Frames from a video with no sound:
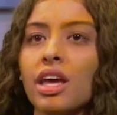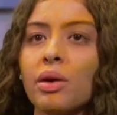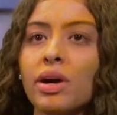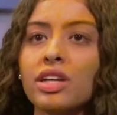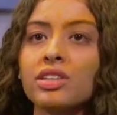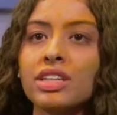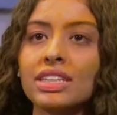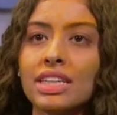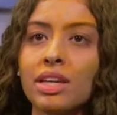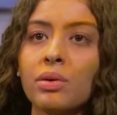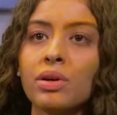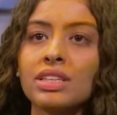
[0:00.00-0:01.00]
Eu acho que
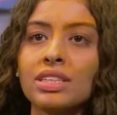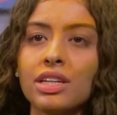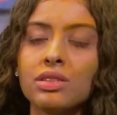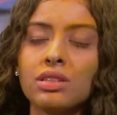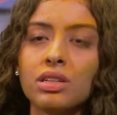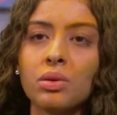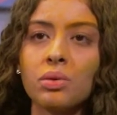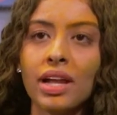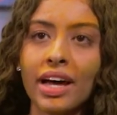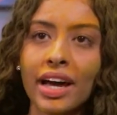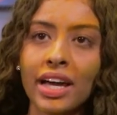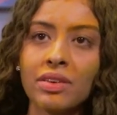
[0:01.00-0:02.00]
assim, quando está estudando
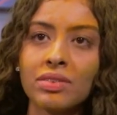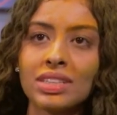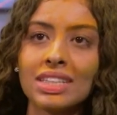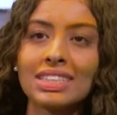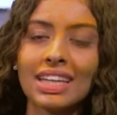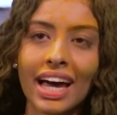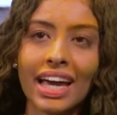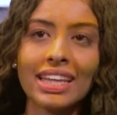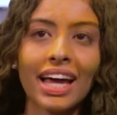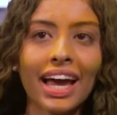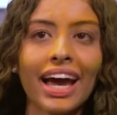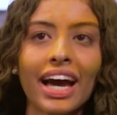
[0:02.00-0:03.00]
online, você sai
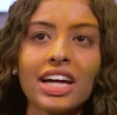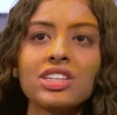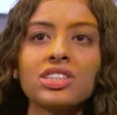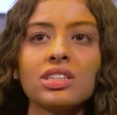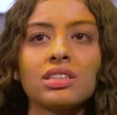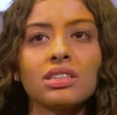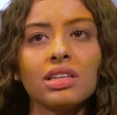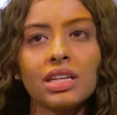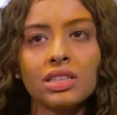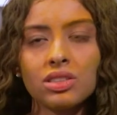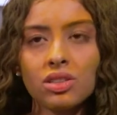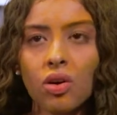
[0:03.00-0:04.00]
da caixa das
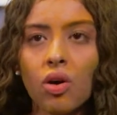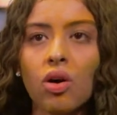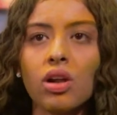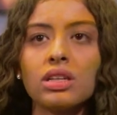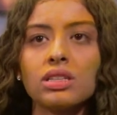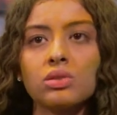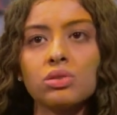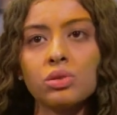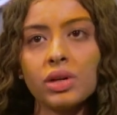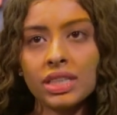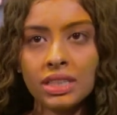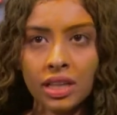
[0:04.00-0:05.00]
escolas e dos
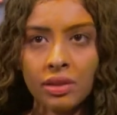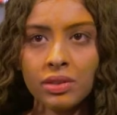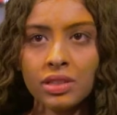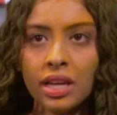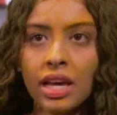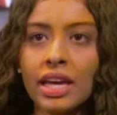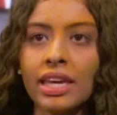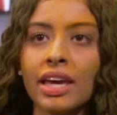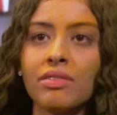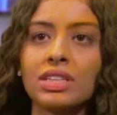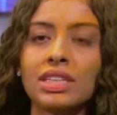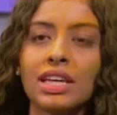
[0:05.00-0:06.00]
cursinhos, que é
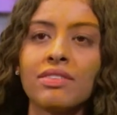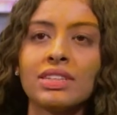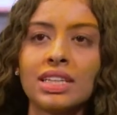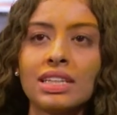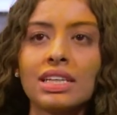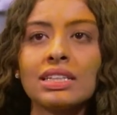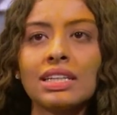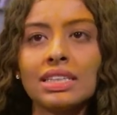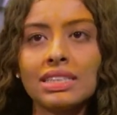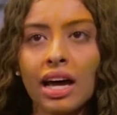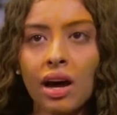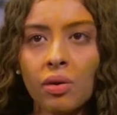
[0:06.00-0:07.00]
você tem que fazer
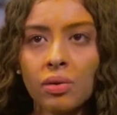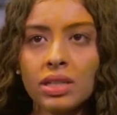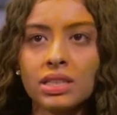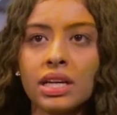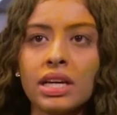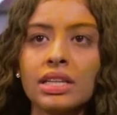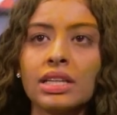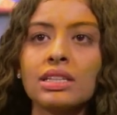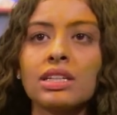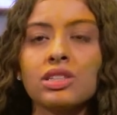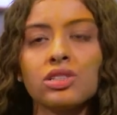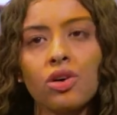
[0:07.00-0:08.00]
tantas aulas,
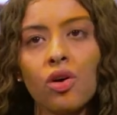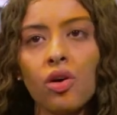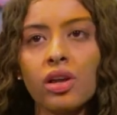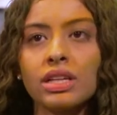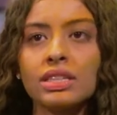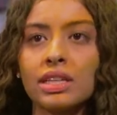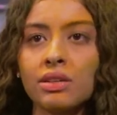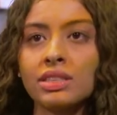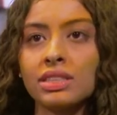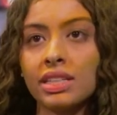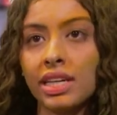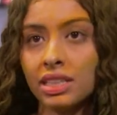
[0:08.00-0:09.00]
tantas horas, tantos
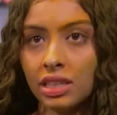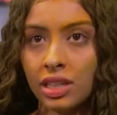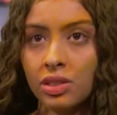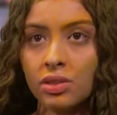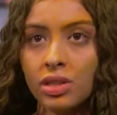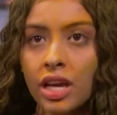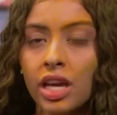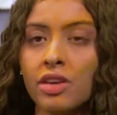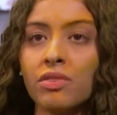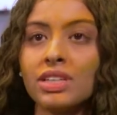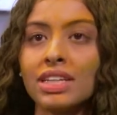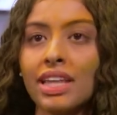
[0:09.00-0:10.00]
exercícios, e
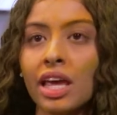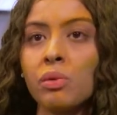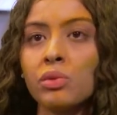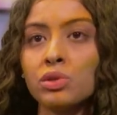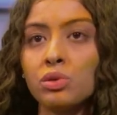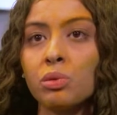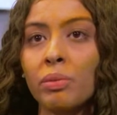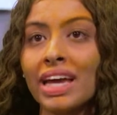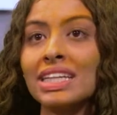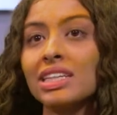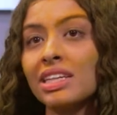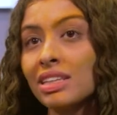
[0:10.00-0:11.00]
você tem um estudo
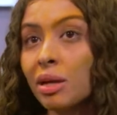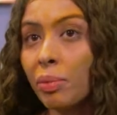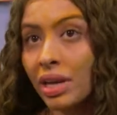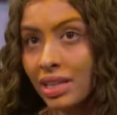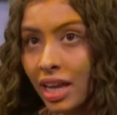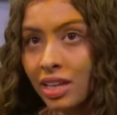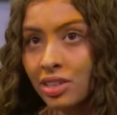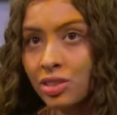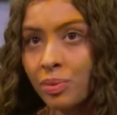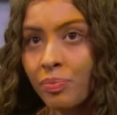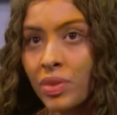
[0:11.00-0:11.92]
mais independente.